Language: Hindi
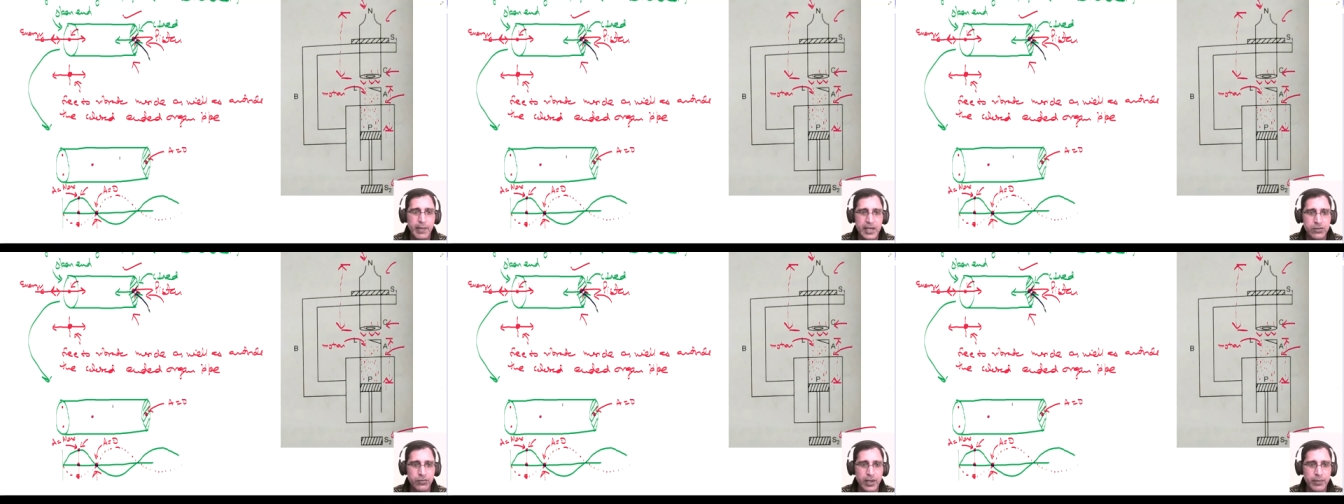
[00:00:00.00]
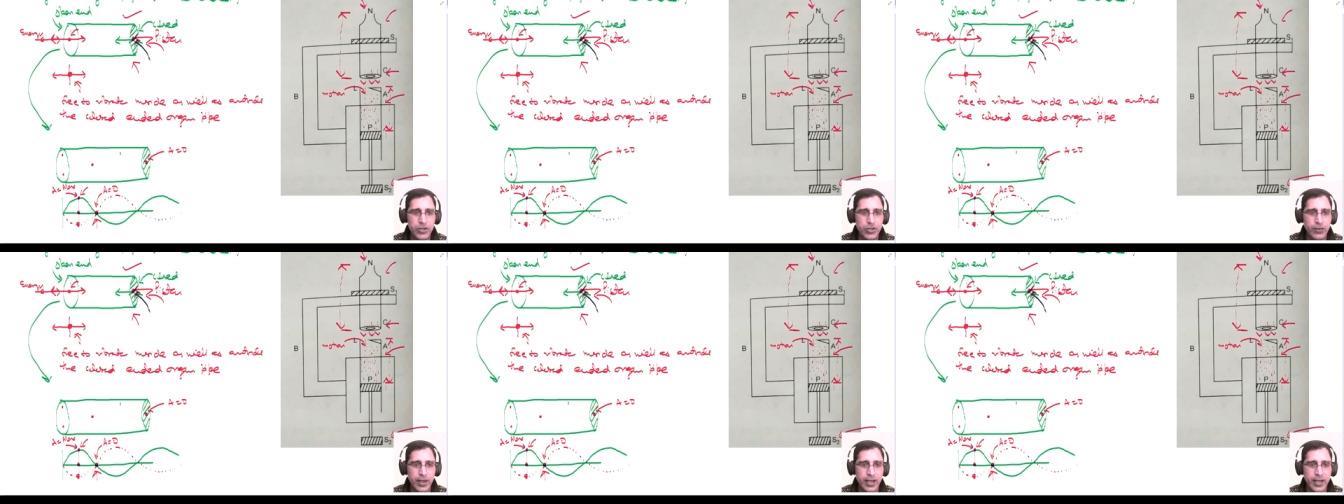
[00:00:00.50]
फिर मैक्सिमम
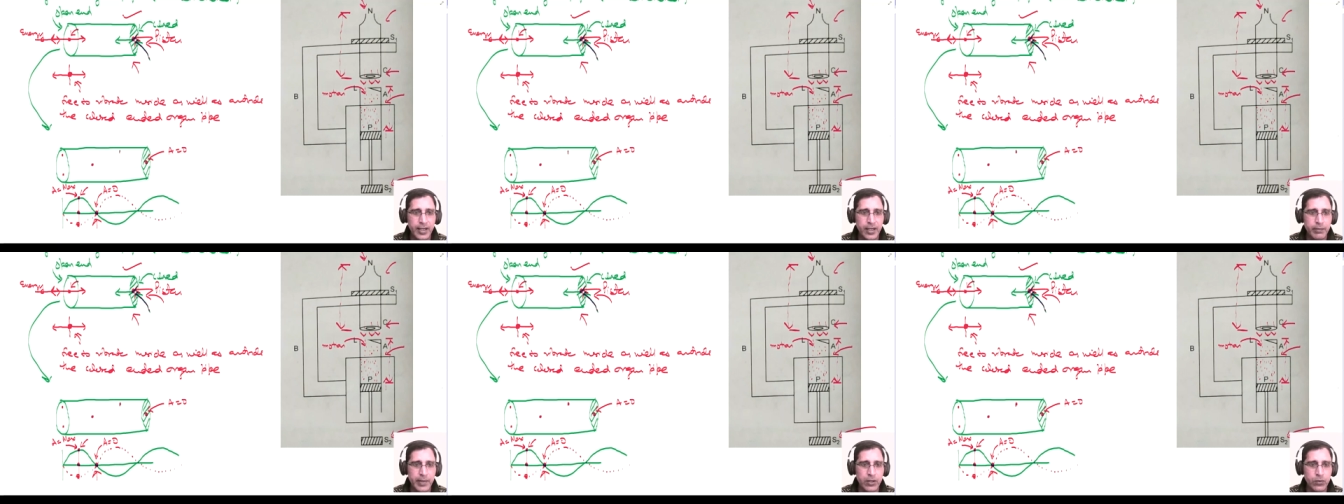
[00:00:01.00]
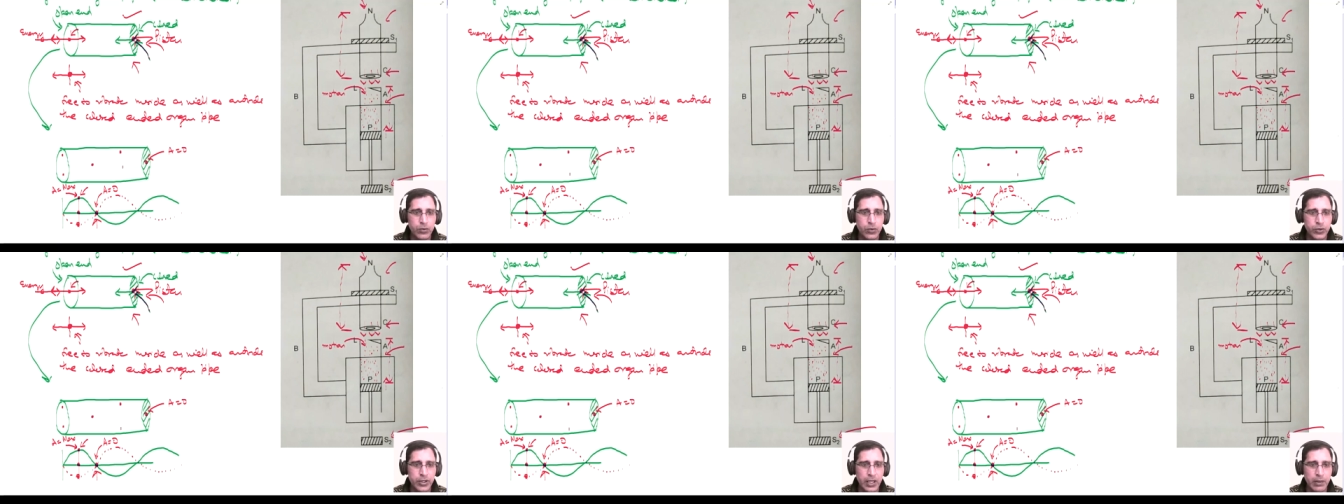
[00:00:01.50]
वाइब्रेशन वाला आएगा मैंने
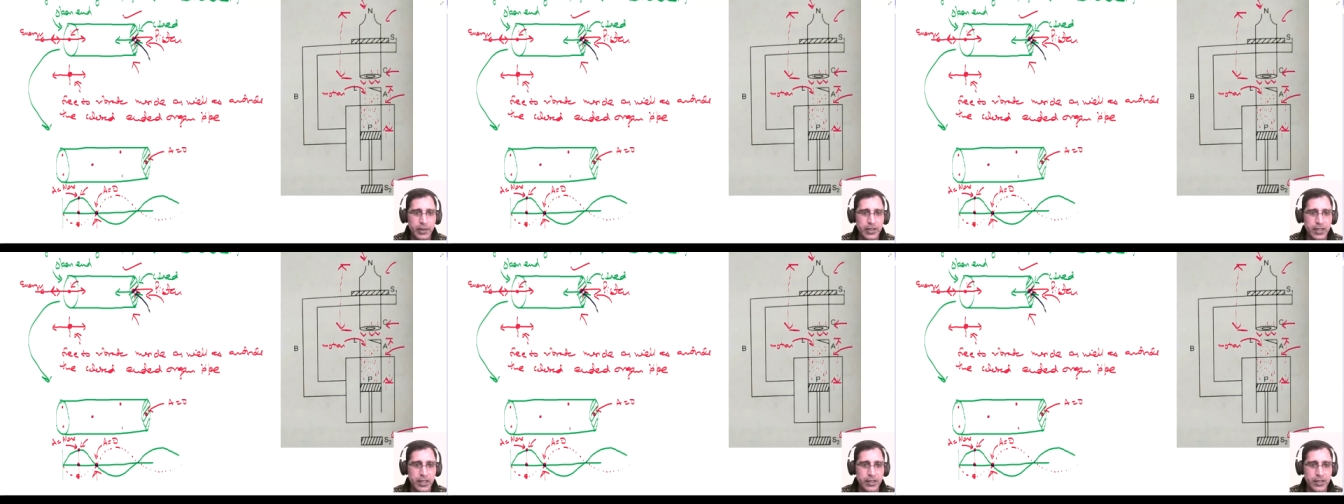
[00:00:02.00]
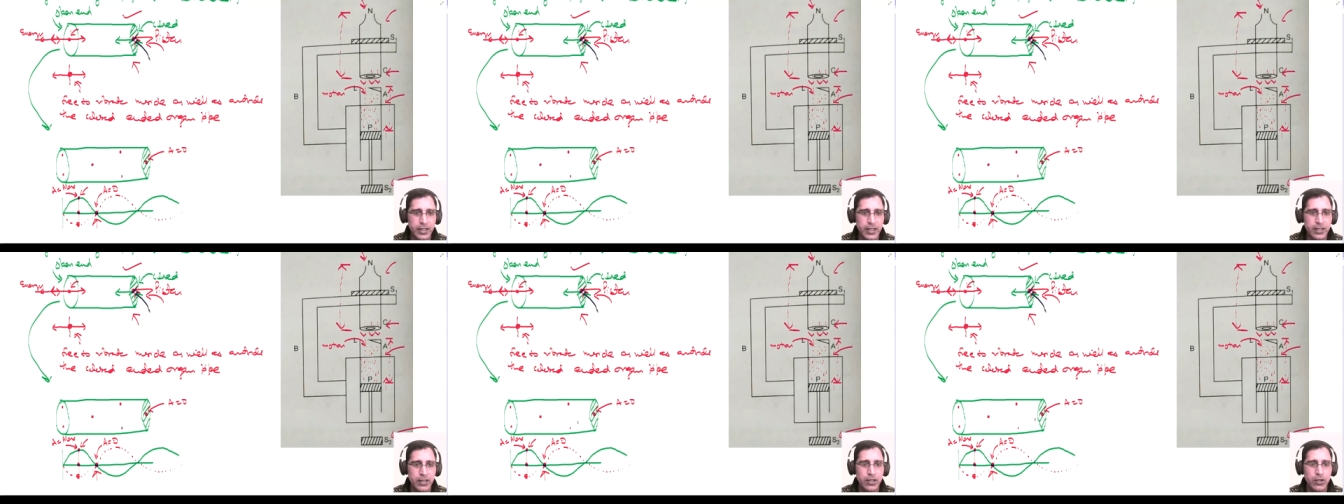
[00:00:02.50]
उनको यहाँ पर दिखा
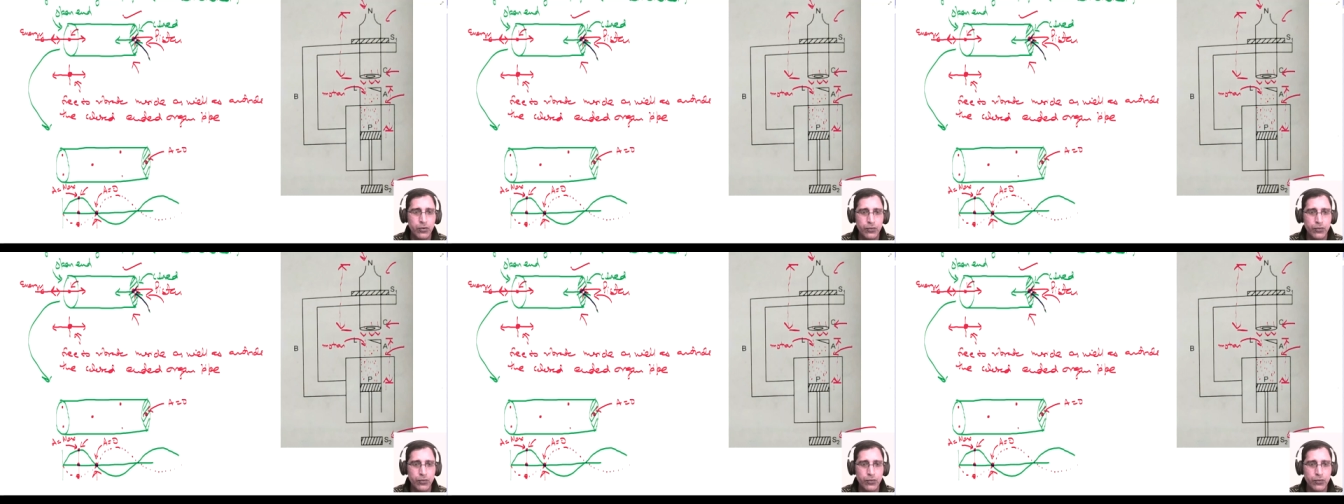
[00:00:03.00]
दिया